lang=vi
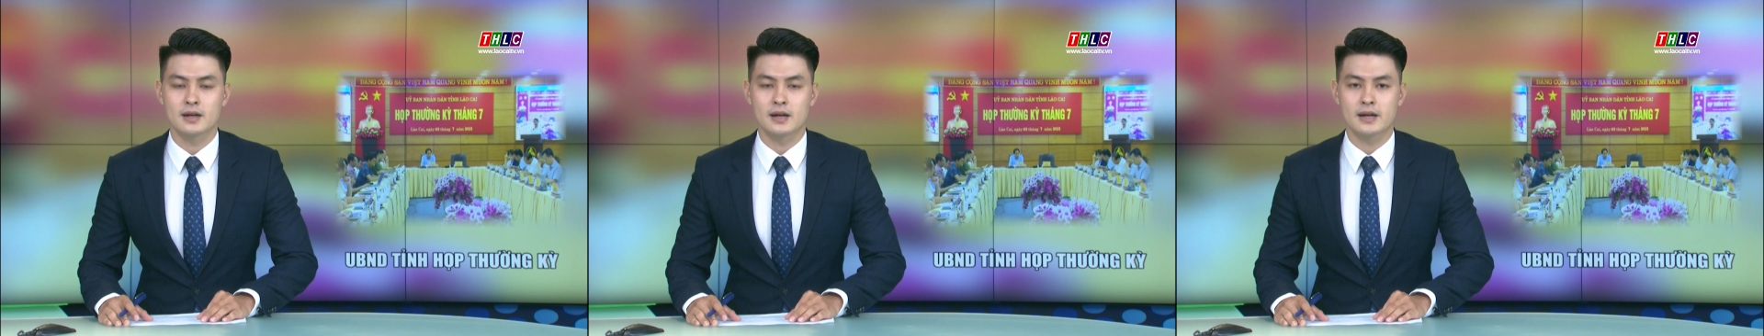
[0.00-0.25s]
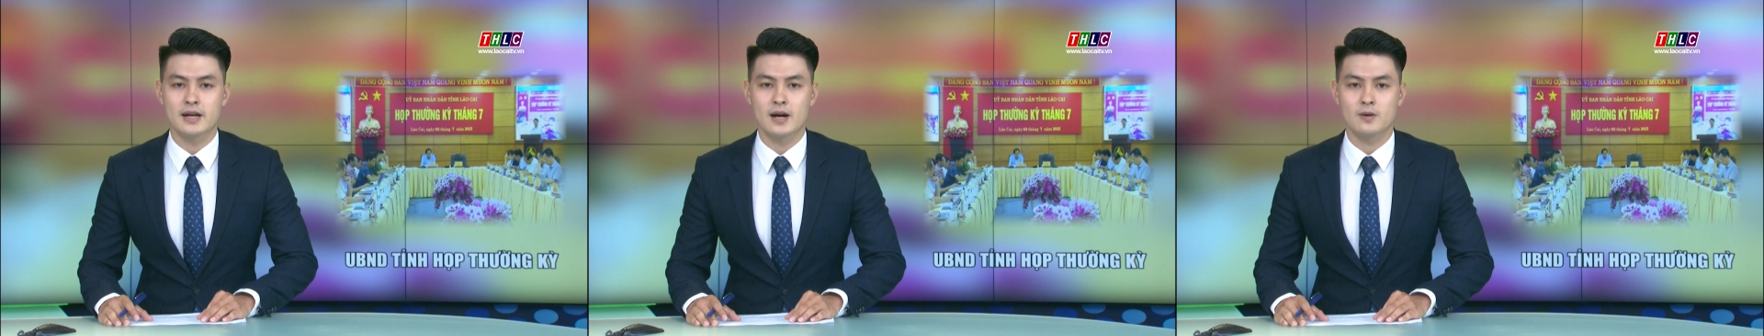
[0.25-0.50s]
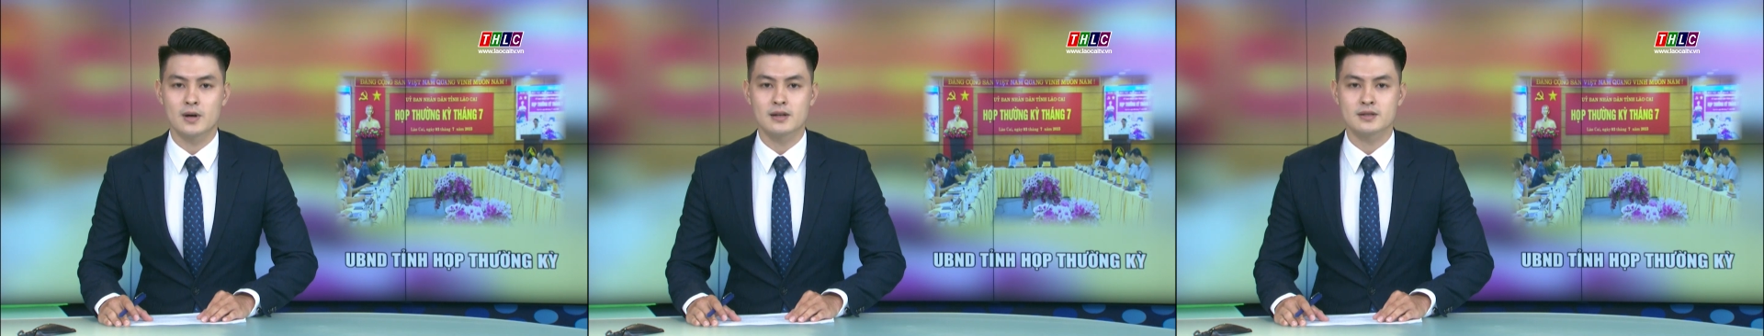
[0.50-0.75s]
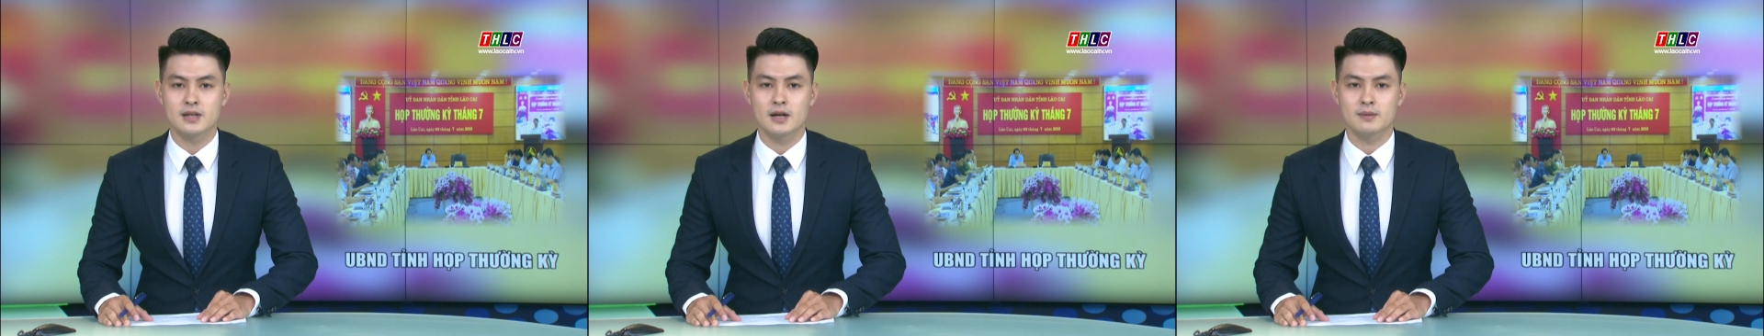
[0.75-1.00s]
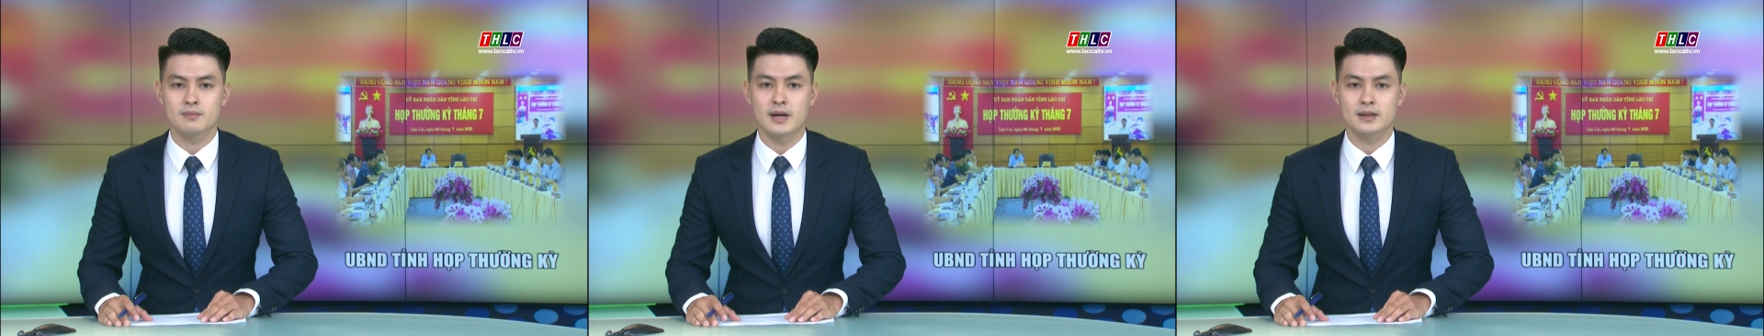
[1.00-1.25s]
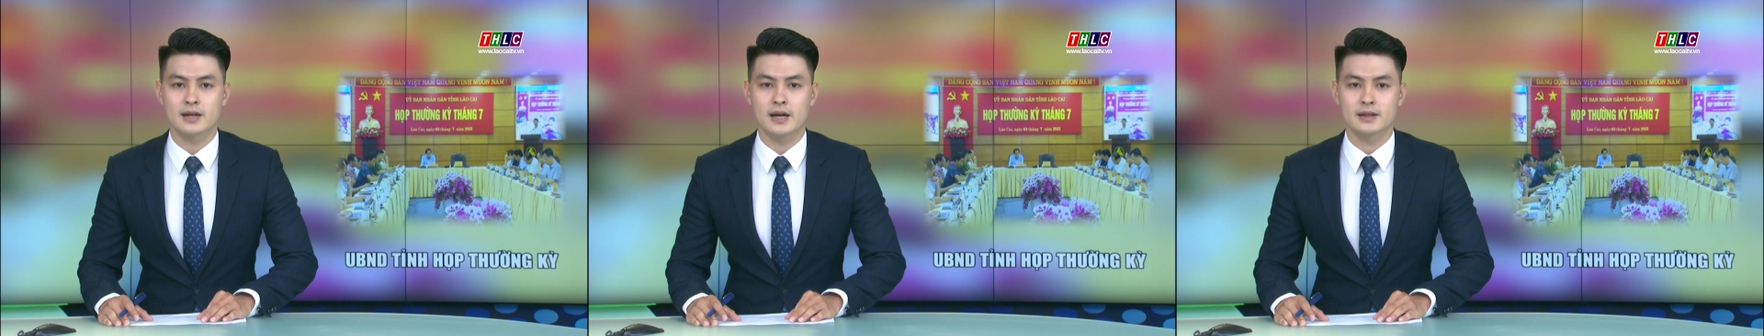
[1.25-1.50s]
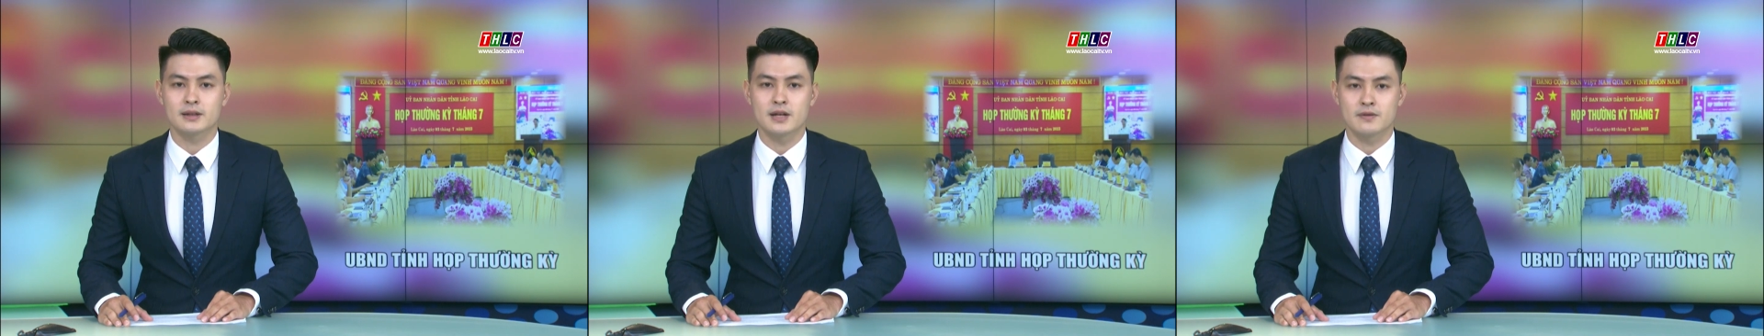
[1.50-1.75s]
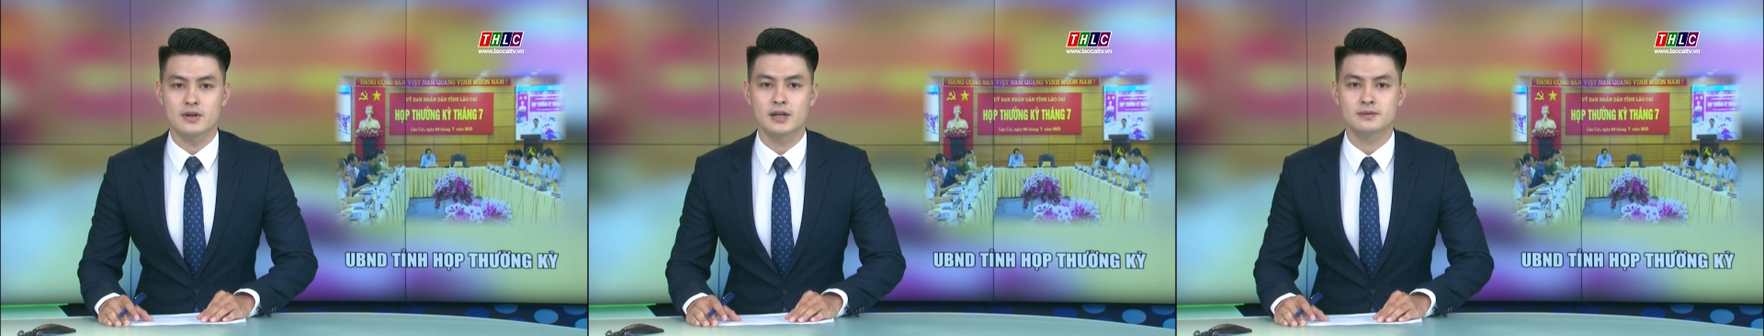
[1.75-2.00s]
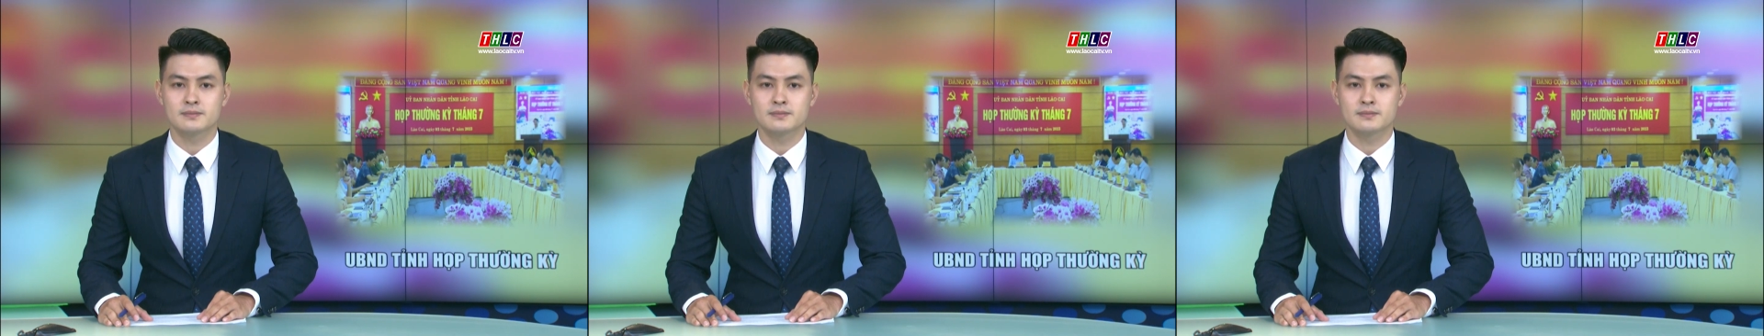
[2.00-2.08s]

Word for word: lãnh đạo các sở ban ngành địa phương.